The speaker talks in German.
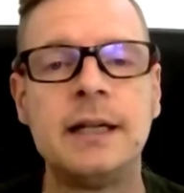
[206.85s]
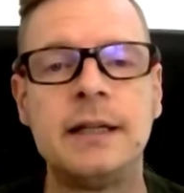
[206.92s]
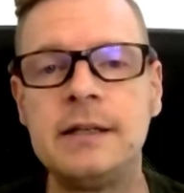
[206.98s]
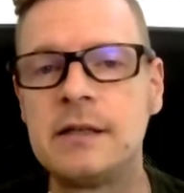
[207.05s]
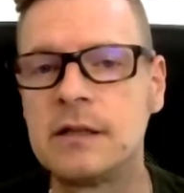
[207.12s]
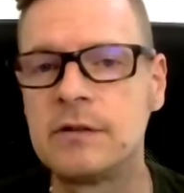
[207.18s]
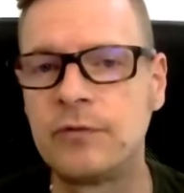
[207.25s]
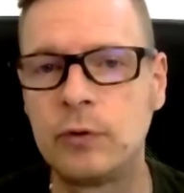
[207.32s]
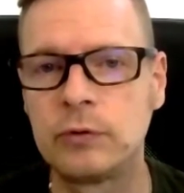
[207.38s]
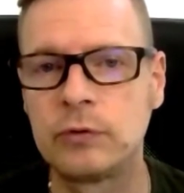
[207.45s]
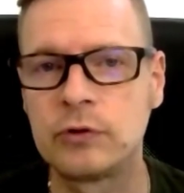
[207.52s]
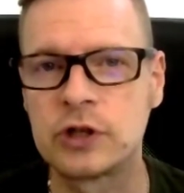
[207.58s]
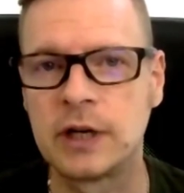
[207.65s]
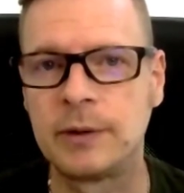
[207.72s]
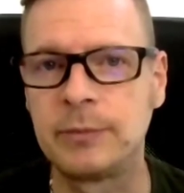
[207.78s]
Dieses
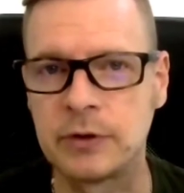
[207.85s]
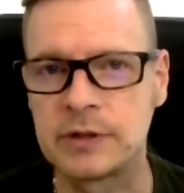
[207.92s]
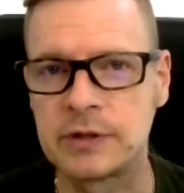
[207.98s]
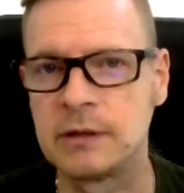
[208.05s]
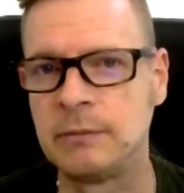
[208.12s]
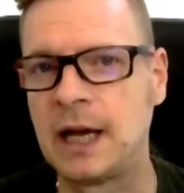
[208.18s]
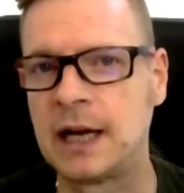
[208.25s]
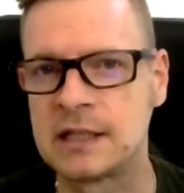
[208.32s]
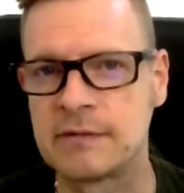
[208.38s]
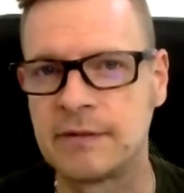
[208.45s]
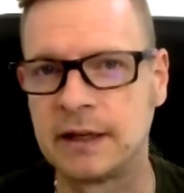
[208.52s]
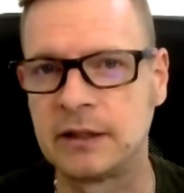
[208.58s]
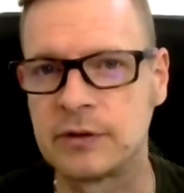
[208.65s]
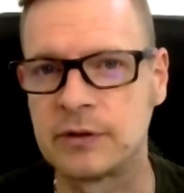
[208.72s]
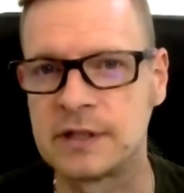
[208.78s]
Foto stammt aus dem Jahr
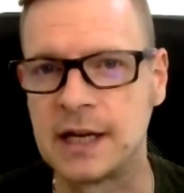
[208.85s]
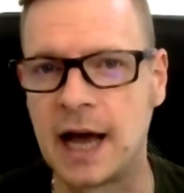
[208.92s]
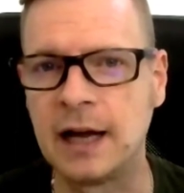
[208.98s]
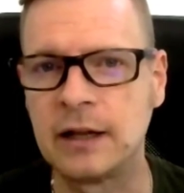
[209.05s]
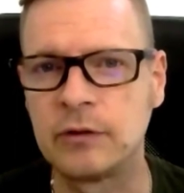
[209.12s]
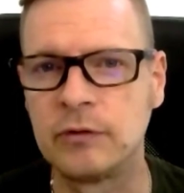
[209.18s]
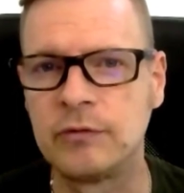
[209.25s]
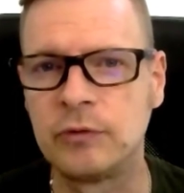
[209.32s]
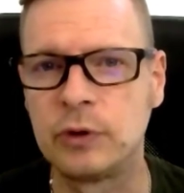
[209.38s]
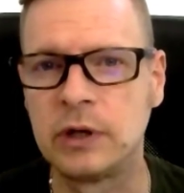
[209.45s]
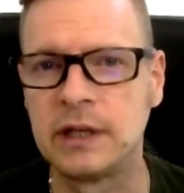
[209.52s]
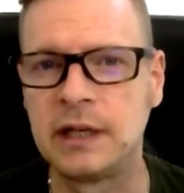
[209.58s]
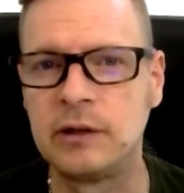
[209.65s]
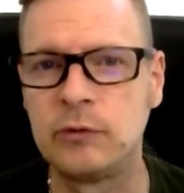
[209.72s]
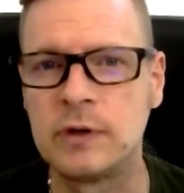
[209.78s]
2008 und wurde
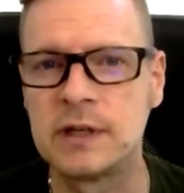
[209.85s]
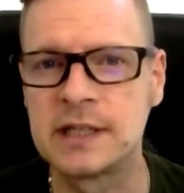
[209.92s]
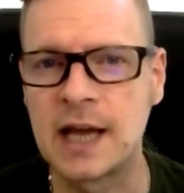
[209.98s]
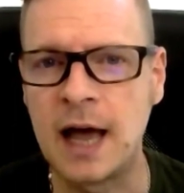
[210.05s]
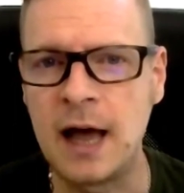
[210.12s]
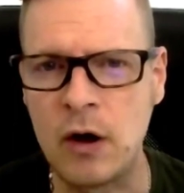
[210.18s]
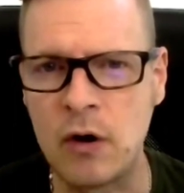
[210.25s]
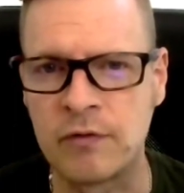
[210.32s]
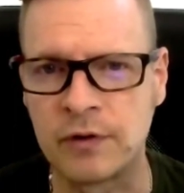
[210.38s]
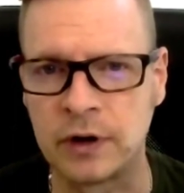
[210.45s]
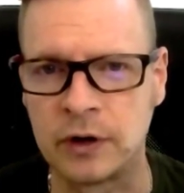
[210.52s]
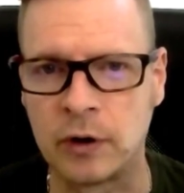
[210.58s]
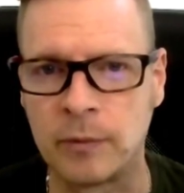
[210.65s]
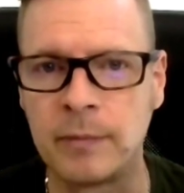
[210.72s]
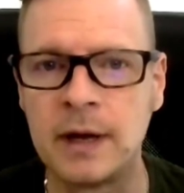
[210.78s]
in den USA
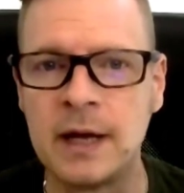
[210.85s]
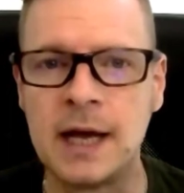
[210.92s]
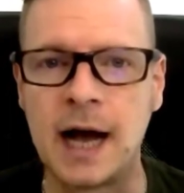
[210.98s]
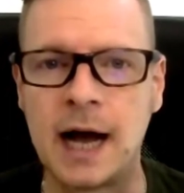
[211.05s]
aufgenommen.